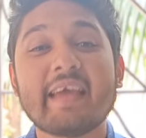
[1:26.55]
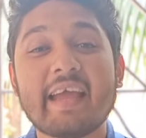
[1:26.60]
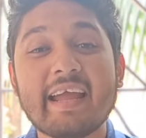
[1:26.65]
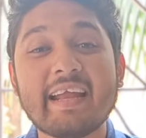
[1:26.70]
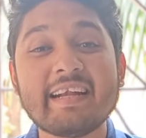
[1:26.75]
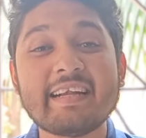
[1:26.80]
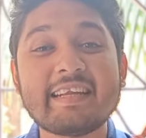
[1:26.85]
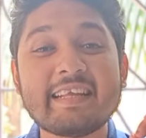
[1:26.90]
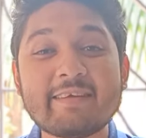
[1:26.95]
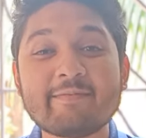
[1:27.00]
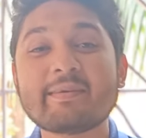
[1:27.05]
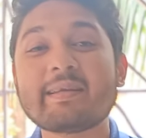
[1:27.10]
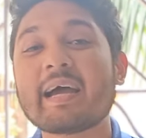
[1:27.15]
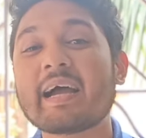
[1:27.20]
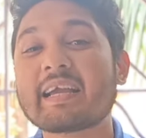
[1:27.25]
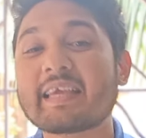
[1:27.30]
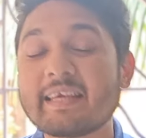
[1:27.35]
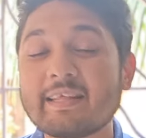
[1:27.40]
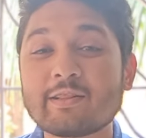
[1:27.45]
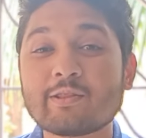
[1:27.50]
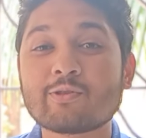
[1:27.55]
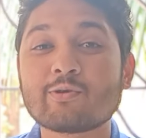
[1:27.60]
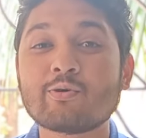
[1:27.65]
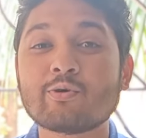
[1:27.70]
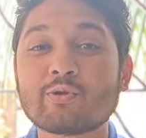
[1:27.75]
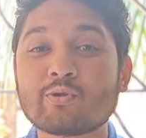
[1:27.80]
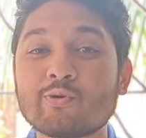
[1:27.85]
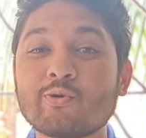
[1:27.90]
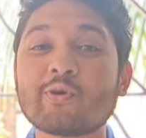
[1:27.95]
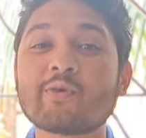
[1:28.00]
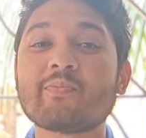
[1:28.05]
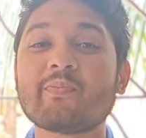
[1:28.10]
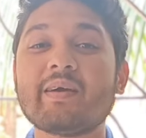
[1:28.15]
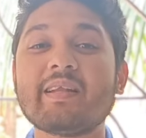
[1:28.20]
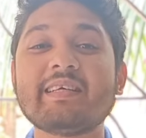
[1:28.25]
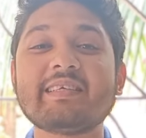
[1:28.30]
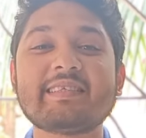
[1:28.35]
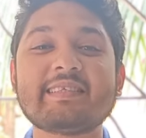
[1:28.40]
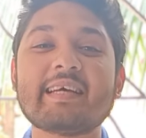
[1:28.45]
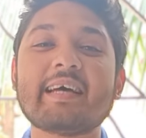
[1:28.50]
এই টিমটা কিন্তু
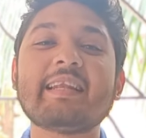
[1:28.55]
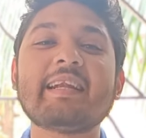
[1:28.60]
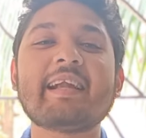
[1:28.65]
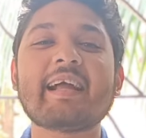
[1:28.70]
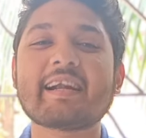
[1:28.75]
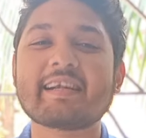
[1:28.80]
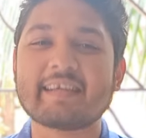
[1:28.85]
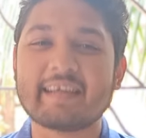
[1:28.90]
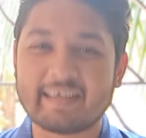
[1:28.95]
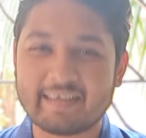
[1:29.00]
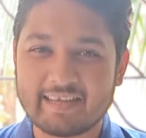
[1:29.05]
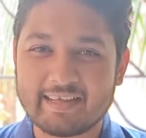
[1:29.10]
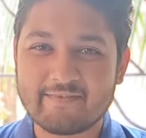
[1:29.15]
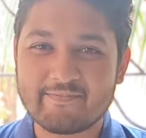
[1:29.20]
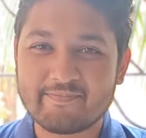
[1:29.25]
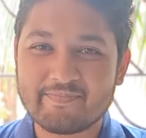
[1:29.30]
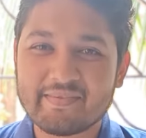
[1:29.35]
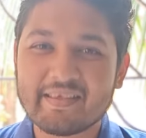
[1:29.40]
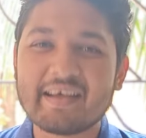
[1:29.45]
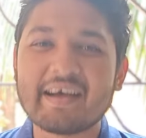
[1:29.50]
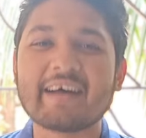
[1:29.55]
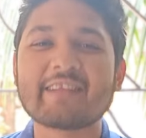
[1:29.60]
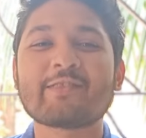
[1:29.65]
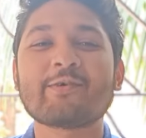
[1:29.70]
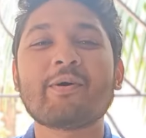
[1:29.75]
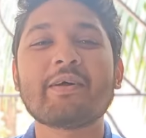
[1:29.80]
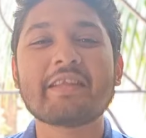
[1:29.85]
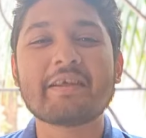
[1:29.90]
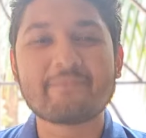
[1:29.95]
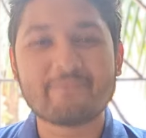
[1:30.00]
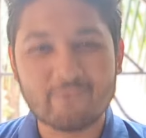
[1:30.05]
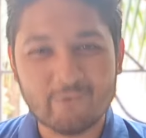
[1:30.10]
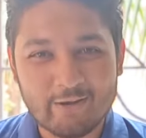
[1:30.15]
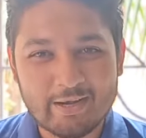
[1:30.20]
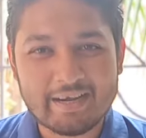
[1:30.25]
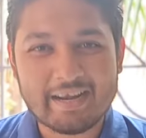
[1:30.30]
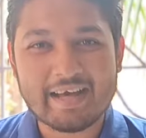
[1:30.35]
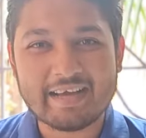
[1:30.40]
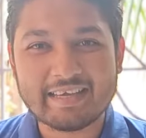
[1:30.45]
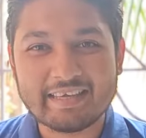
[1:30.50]
তুর্কমেনিস্তানের একটা টিম আর তোমাদের
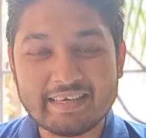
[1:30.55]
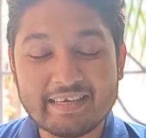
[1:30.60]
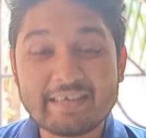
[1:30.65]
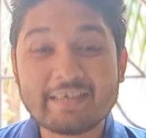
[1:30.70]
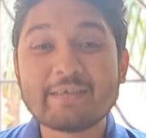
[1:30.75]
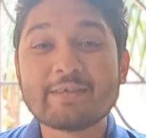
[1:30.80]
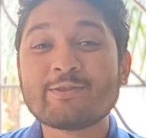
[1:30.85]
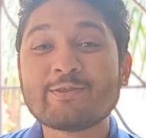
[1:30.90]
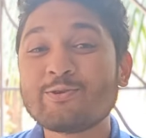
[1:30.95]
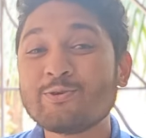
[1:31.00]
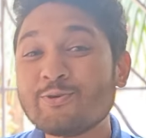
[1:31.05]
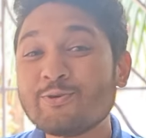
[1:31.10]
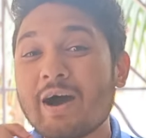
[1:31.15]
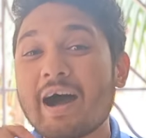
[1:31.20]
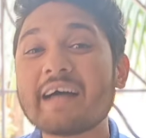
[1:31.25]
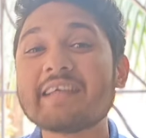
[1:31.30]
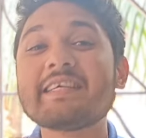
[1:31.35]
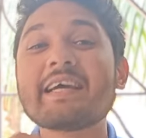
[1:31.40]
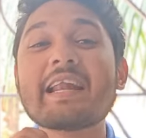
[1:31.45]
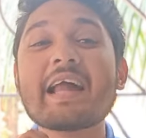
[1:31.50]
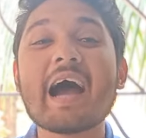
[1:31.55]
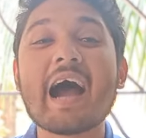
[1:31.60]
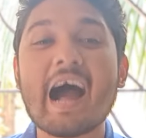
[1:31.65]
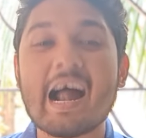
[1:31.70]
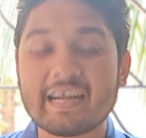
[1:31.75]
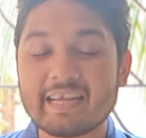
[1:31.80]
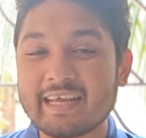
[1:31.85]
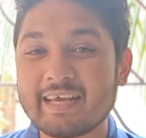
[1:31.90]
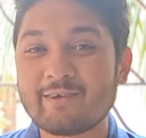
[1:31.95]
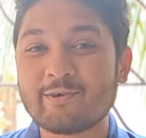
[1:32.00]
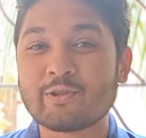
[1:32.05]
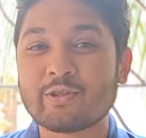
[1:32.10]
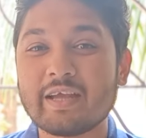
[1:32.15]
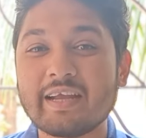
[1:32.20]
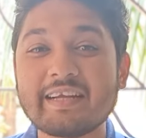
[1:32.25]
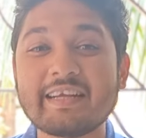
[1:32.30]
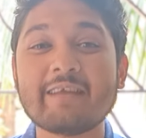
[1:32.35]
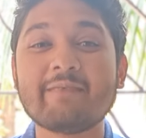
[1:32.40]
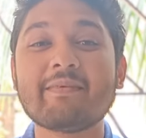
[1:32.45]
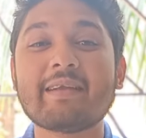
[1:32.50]
বলে রাখি দু হাজার আঠেরোতে
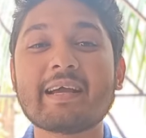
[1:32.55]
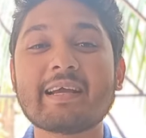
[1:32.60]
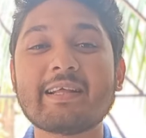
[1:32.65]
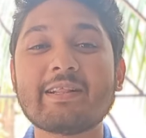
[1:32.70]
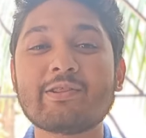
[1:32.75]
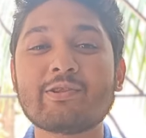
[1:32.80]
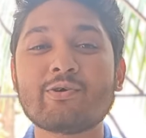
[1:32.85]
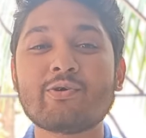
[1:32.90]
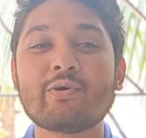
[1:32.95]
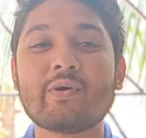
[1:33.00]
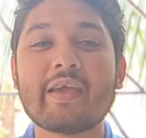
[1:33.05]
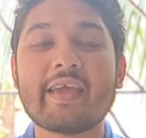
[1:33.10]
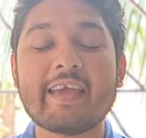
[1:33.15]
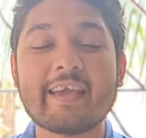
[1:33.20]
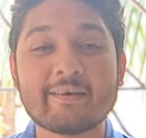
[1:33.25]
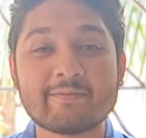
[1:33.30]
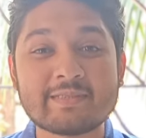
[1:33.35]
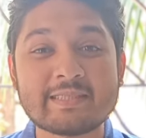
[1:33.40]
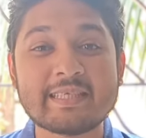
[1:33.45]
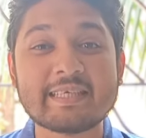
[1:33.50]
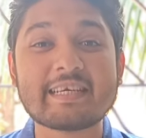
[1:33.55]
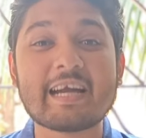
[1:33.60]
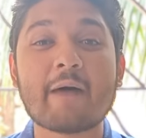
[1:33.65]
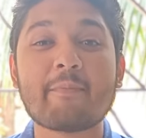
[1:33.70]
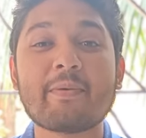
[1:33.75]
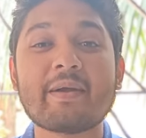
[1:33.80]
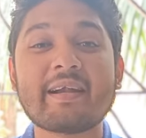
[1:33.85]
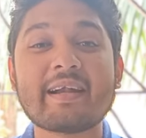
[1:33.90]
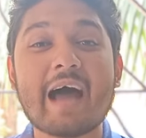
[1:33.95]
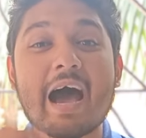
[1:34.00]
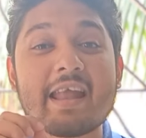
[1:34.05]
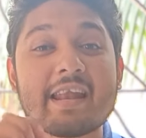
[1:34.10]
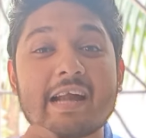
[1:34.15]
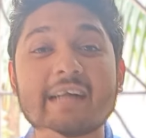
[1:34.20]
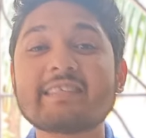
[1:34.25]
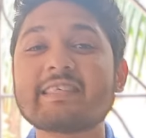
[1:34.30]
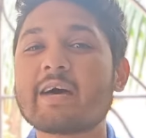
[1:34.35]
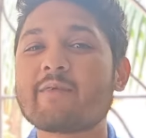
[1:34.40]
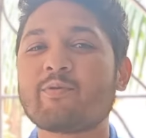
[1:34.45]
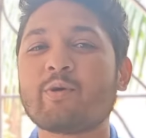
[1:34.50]
এই টিমটা কিন্তু এফসি কাপে
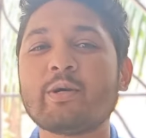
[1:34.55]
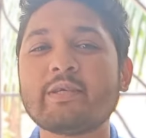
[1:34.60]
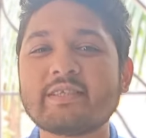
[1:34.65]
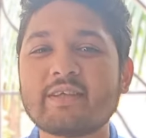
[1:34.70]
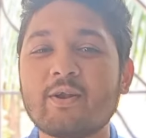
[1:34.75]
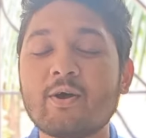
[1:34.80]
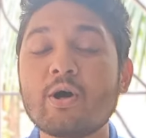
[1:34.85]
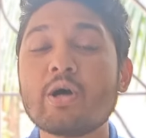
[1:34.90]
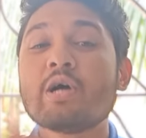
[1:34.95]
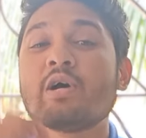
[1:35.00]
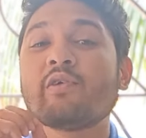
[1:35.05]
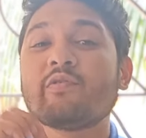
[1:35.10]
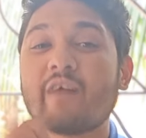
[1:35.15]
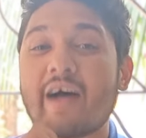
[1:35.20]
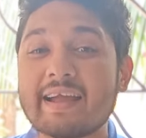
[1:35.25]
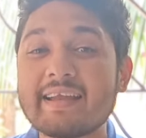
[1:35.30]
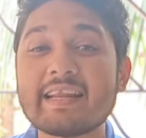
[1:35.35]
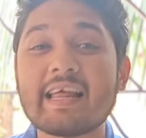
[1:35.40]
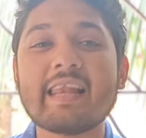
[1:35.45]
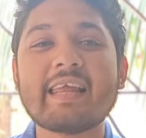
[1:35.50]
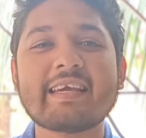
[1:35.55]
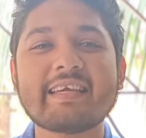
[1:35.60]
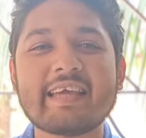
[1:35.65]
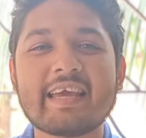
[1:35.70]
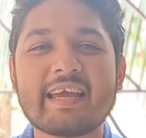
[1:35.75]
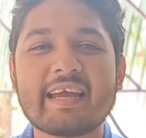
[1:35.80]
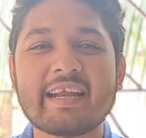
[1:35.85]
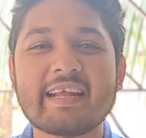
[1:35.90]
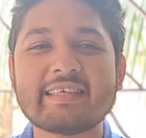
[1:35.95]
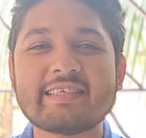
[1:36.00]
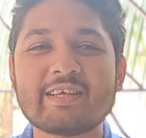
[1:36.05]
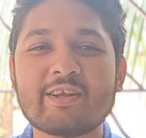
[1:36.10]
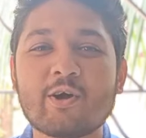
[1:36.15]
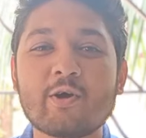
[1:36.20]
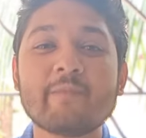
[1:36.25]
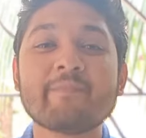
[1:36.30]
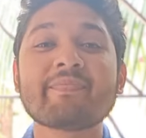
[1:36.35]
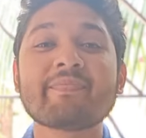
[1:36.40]
রানার্স আপ হয়েছিল ফাইনালে গিয়ে হেরেছিল